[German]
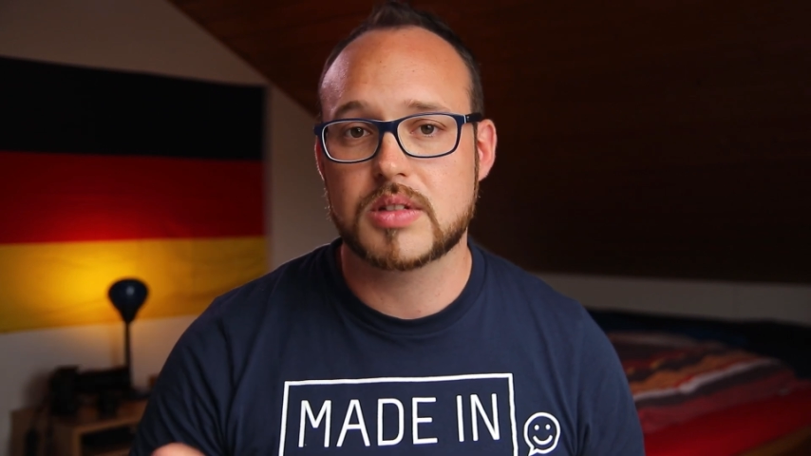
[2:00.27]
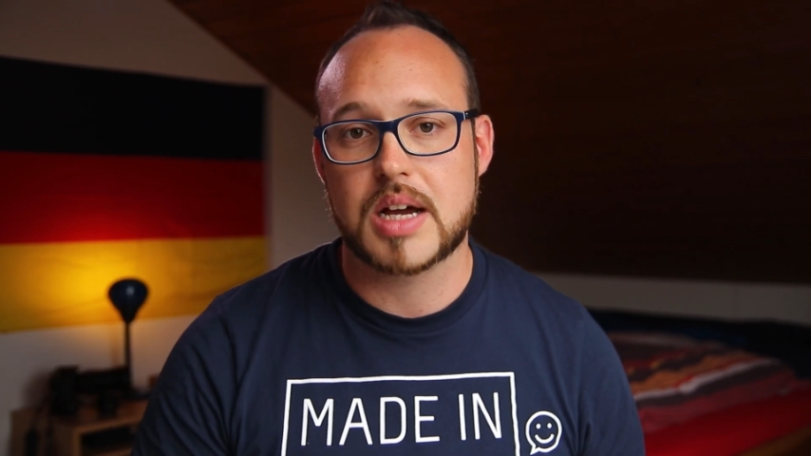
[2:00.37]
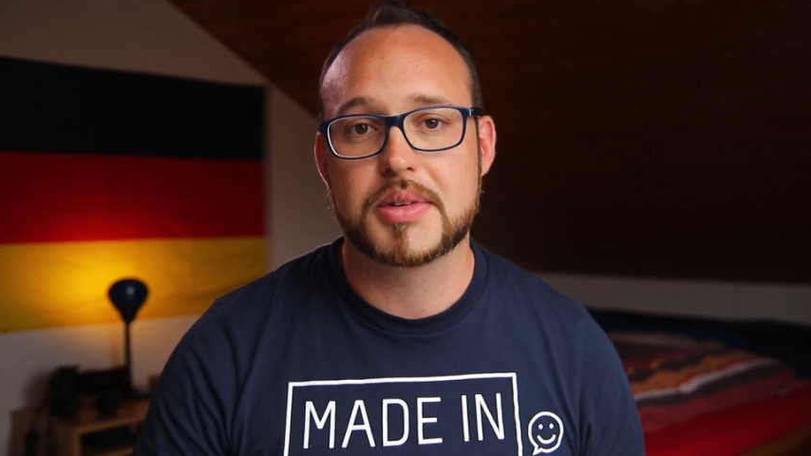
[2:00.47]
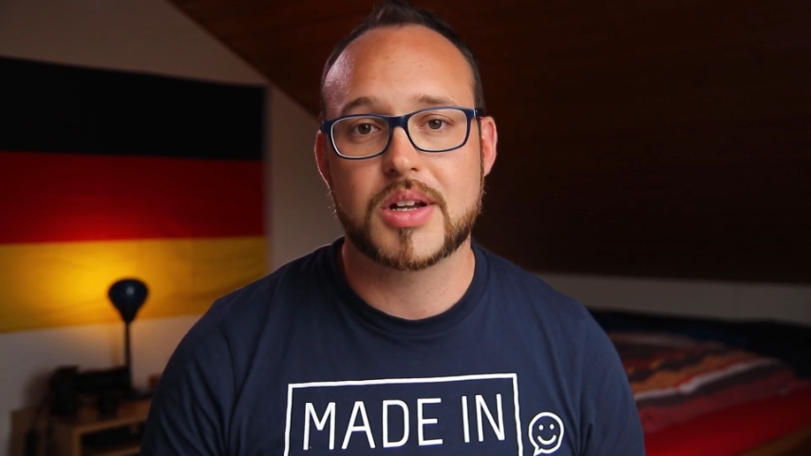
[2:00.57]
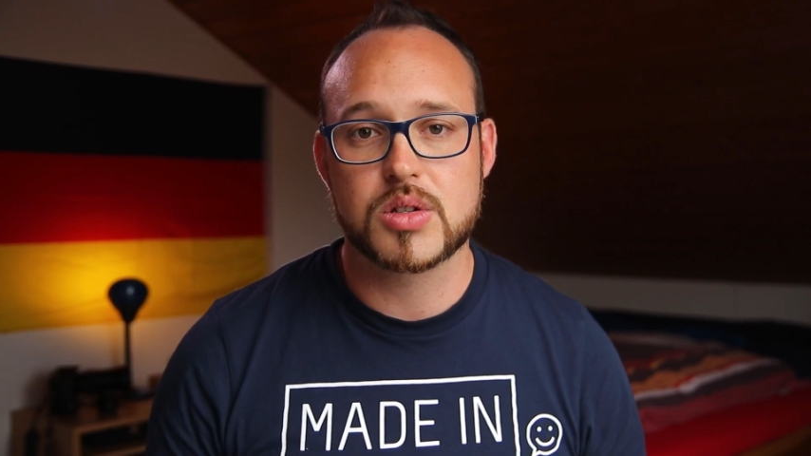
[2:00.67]

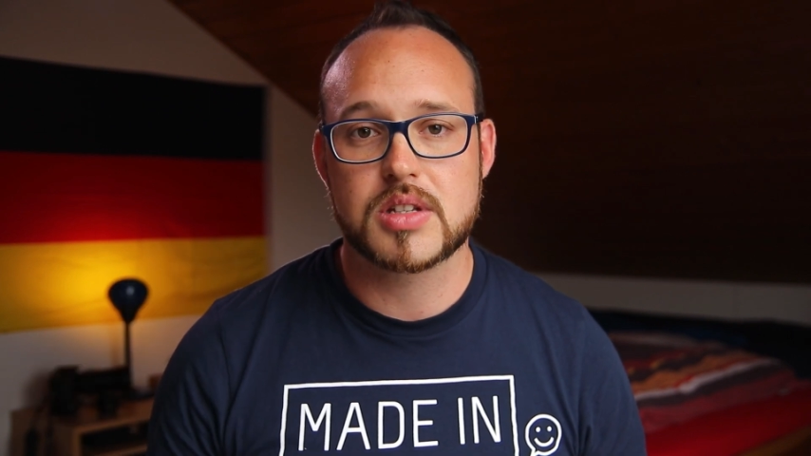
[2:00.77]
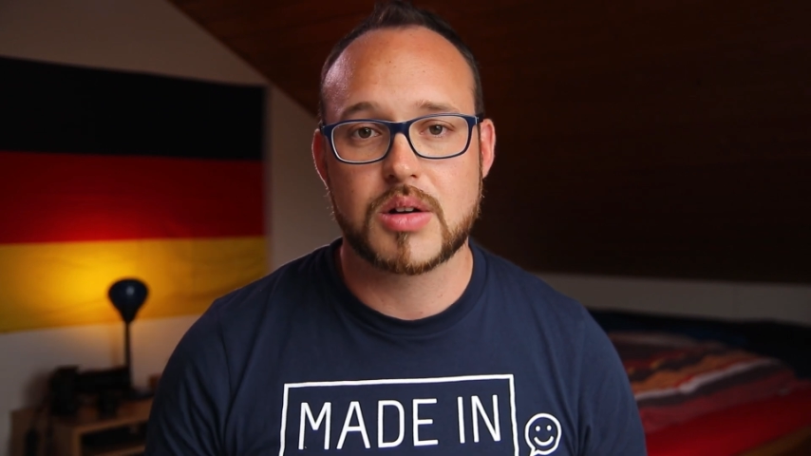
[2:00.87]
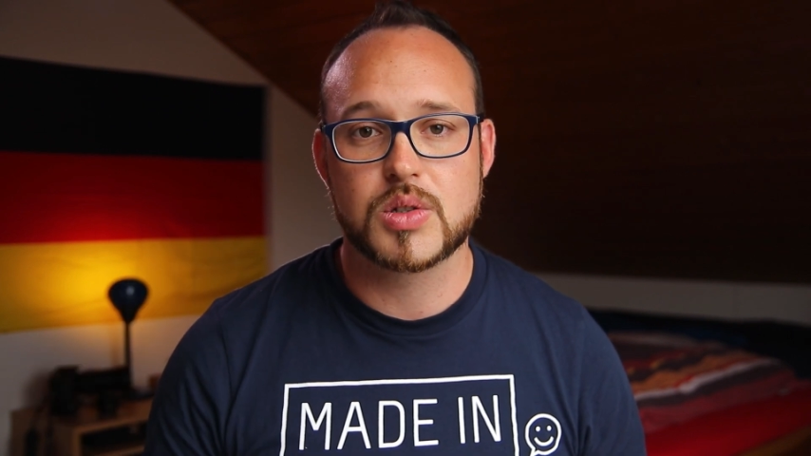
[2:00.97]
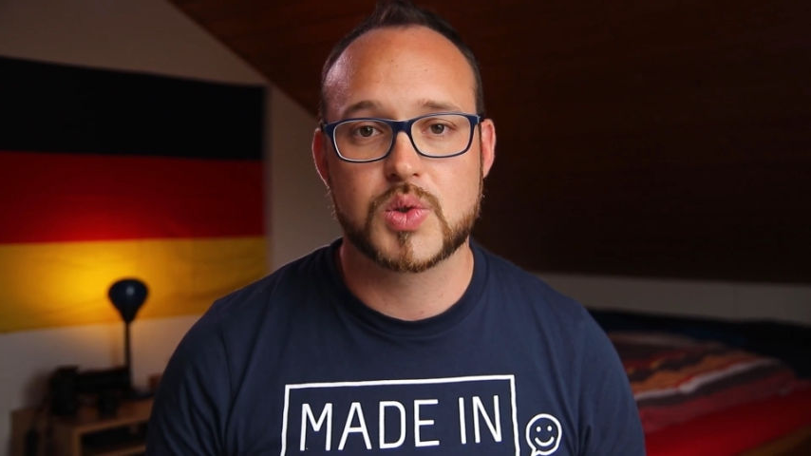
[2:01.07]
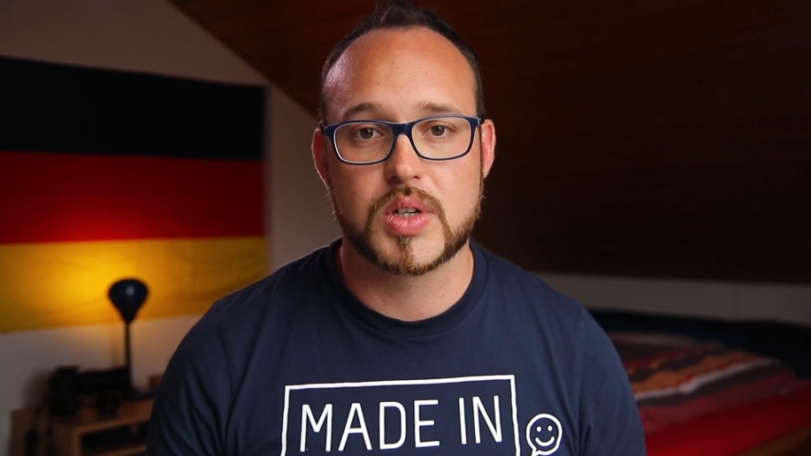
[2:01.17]
damit auch
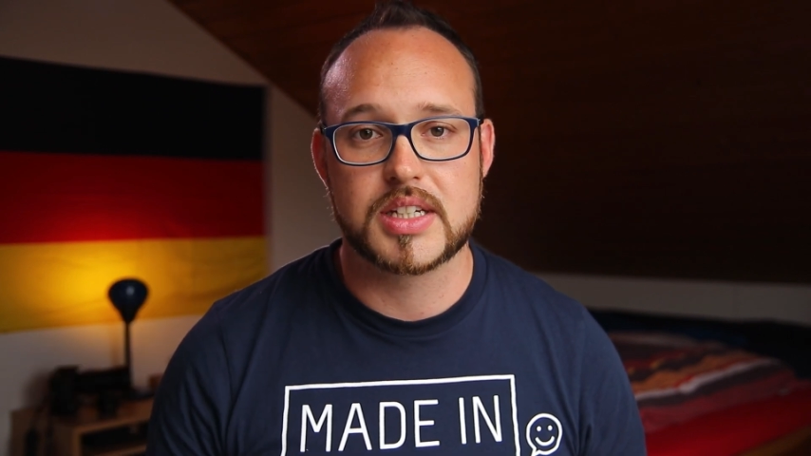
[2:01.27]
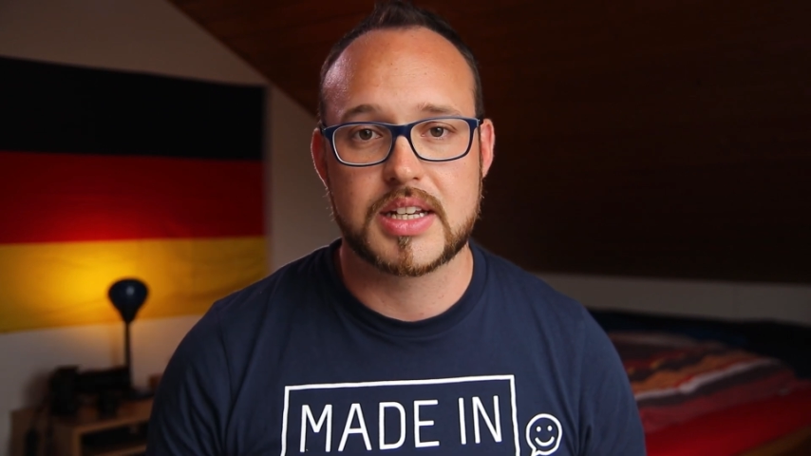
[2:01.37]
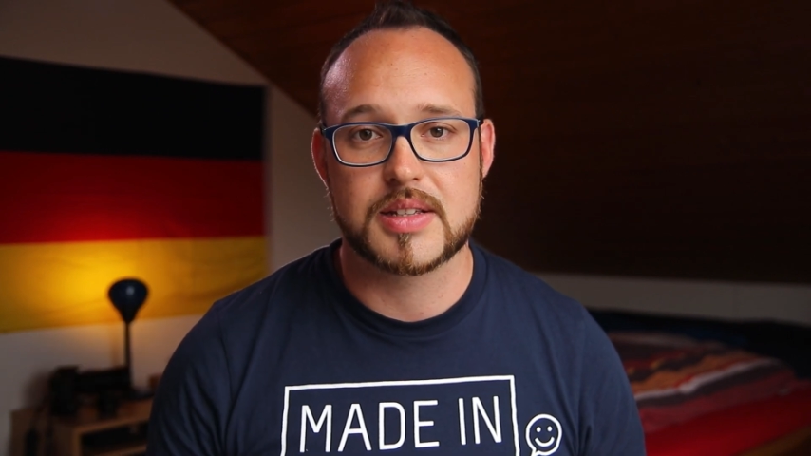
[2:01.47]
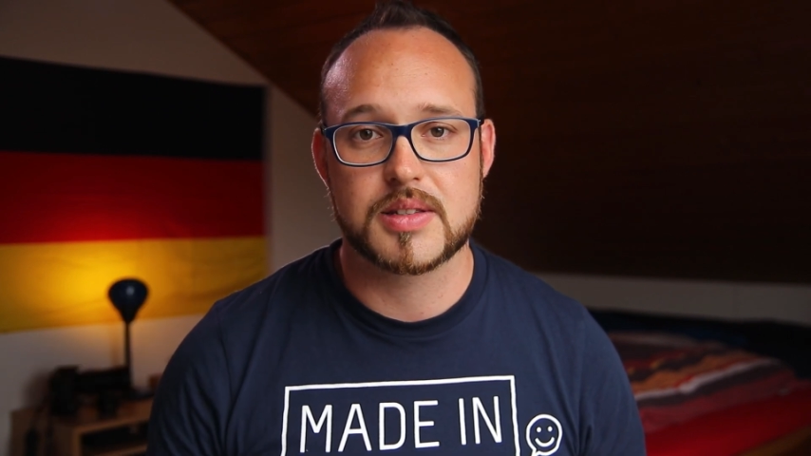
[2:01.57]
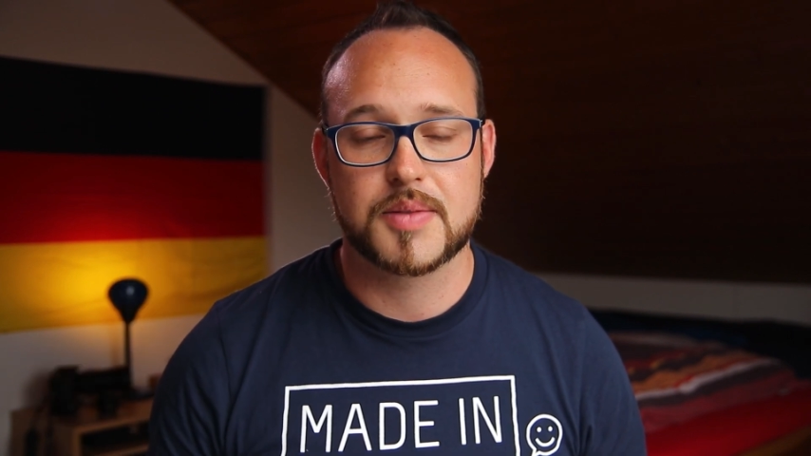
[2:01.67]
Sound
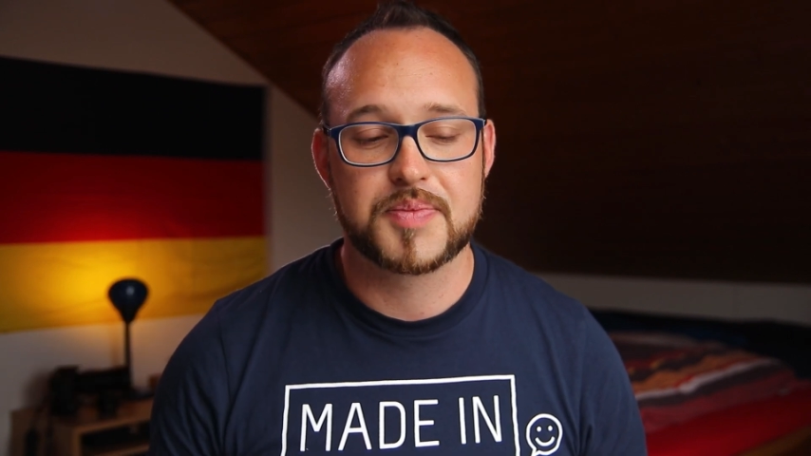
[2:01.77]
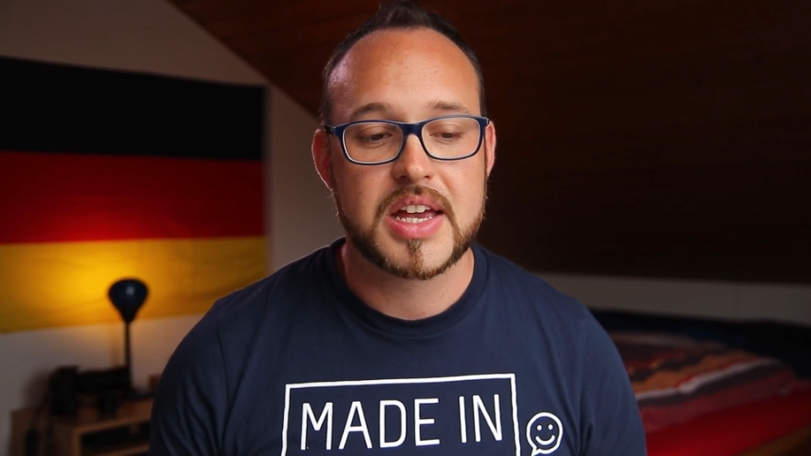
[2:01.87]
durchlässt.